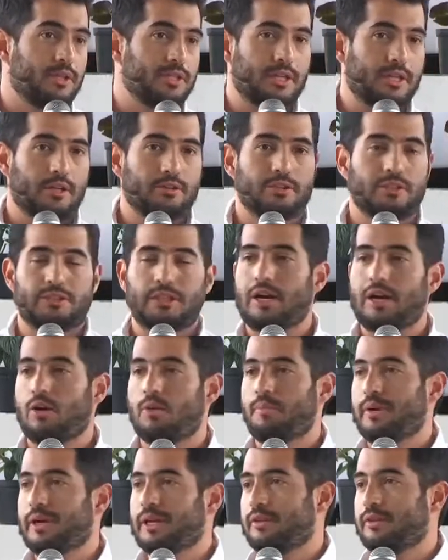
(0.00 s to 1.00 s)
que nos están
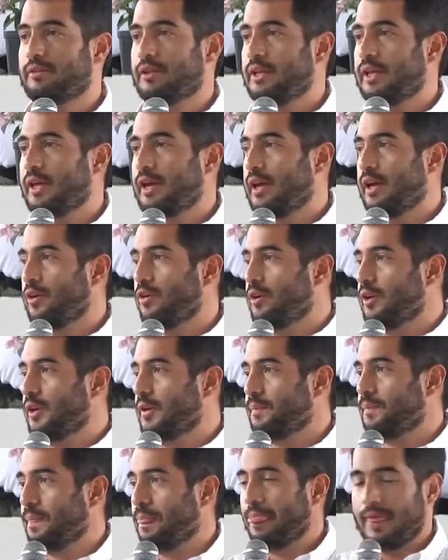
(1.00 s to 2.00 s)
acompañando el día de hoy.
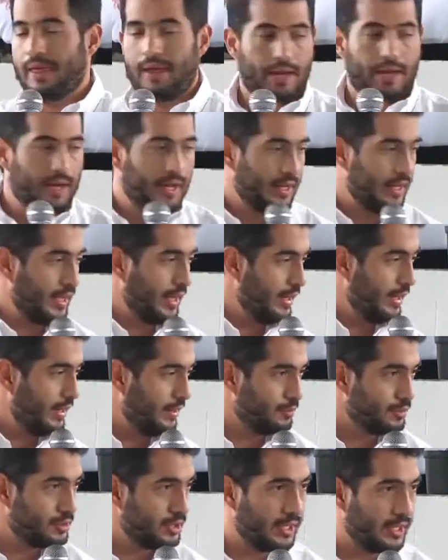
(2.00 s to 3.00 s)
Alcalde,
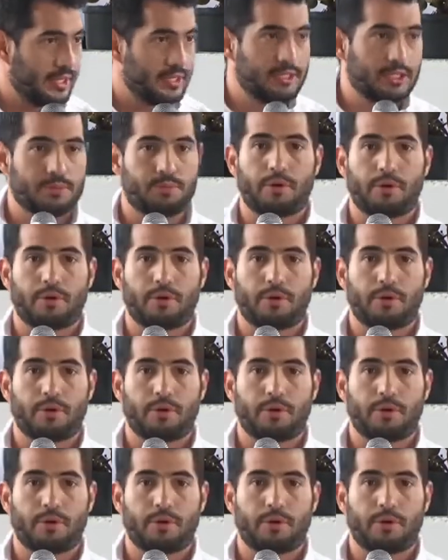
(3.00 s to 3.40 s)
muchas gracias por